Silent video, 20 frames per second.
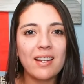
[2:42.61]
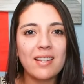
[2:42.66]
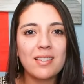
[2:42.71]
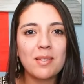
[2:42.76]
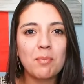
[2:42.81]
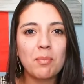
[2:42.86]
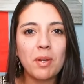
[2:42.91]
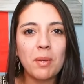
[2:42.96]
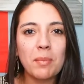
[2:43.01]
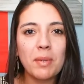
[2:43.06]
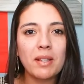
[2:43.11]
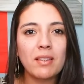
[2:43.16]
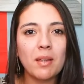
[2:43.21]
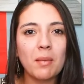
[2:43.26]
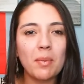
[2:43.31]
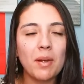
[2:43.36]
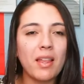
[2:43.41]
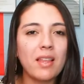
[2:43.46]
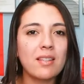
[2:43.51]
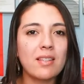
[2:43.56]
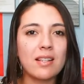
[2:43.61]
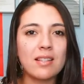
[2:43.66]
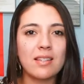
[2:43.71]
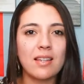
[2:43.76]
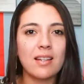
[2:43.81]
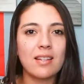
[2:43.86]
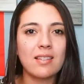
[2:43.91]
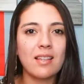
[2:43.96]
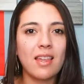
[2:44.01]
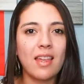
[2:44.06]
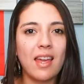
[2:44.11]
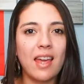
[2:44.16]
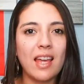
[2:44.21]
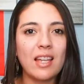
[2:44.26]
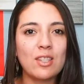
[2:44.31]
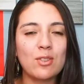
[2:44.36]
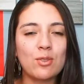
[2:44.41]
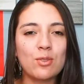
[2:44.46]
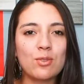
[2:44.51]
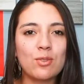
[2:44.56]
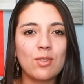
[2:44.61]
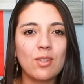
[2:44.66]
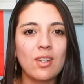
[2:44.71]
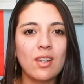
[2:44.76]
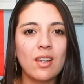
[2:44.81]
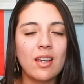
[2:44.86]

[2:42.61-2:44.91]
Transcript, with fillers: era simplemente para deshacerse de ellos.